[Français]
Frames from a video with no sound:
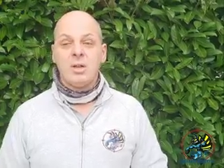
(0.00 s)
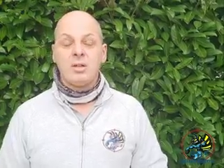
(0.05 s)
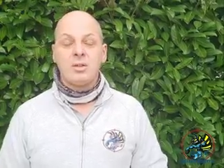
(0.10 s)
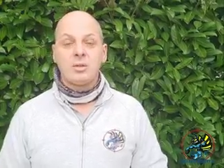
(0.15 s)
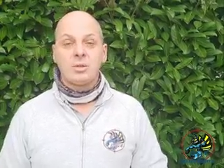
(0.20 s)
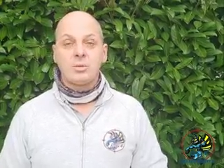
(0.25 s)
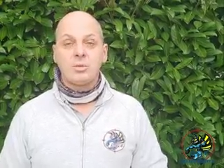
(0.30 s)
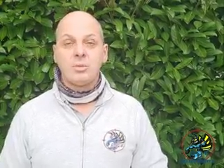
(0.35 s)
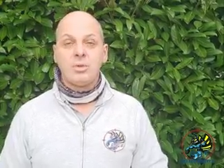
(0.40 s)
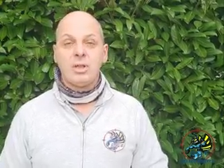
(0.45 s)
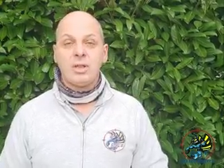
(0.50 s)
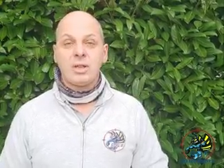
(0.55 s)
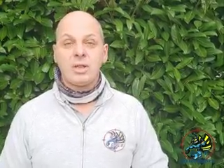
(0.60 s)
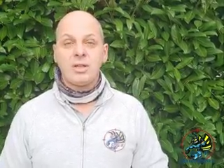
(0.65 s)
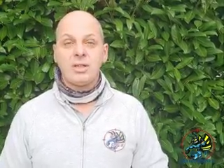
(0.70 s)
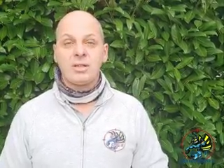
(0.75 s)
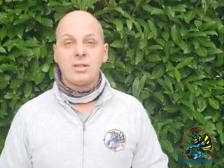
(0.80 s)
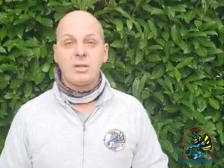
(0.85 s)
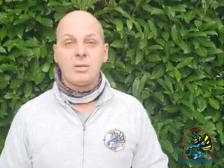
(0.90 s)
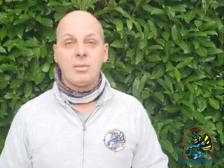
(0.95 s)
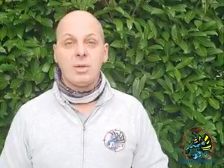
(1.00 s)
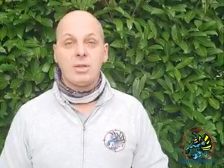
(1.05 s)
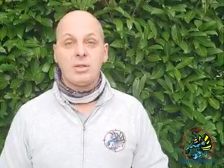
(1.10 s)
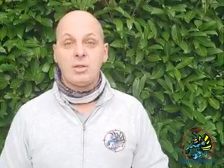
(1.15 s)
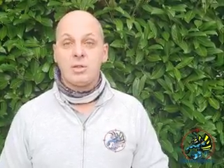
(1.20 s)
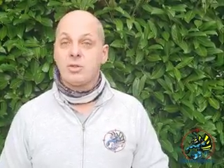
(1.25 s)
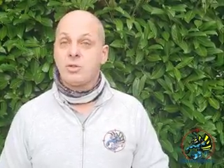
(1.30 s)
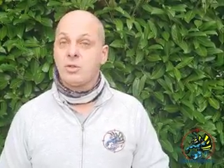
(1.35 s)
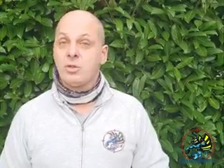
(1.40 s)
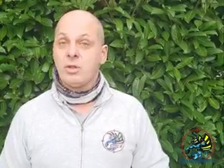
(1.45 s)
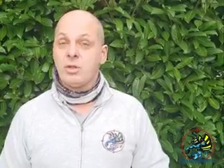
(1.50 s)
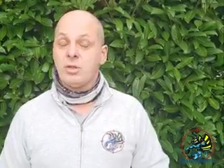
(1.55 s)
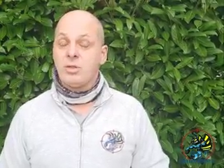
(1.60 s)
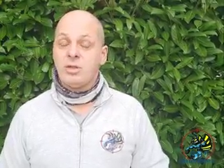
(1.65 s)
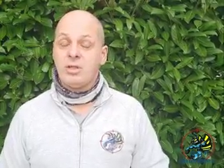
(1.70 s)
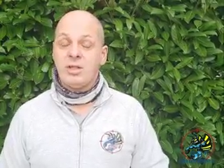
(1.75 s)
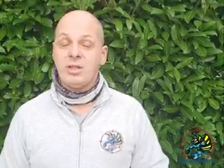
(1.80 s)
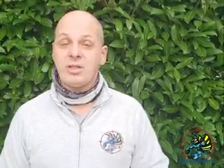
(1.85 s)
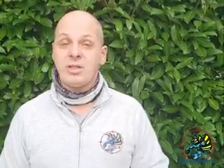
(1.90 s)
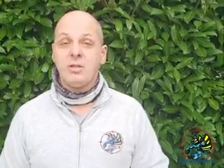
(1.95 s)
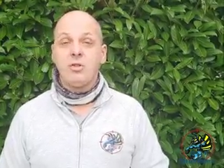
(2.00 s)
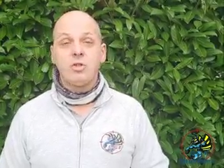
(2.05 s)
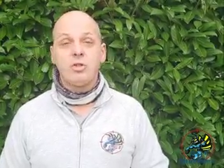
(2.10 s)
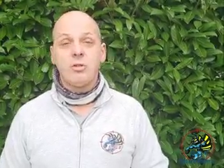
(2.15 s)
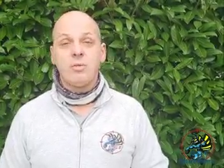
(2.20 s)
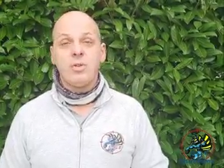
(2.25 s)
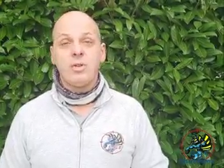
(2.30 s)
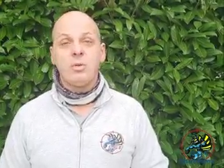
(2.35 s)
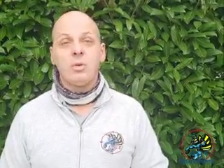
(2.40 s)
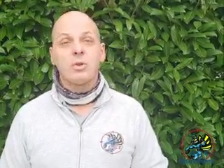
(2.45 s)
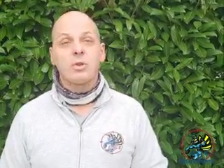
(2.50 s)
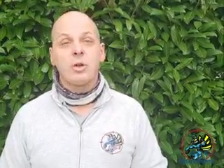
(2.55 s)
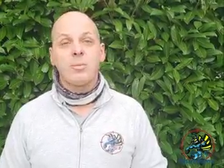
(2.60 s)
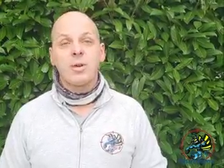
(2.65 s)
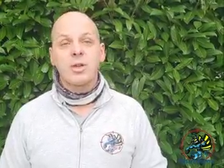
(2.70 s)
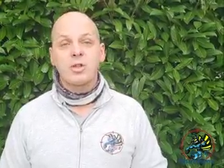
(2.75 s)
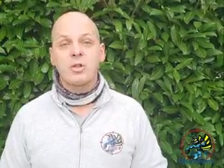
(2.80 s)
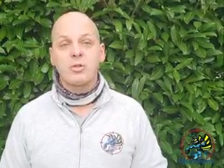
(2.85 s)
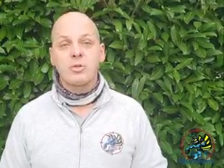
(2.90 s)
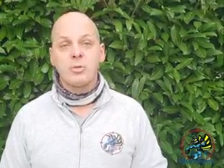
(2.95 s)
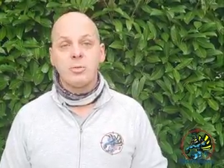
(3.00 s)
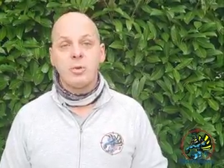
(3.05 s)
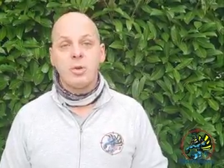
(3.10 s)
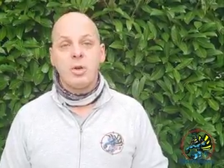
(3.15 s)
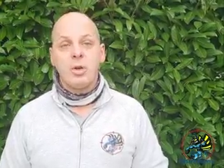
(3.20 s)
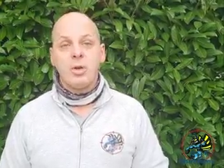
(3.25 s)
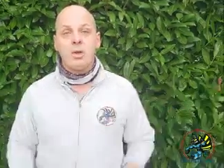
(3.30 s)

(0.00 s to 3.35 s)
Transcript: surtout les risques bah, de se laisser une cheville ou autre en marchant dessus.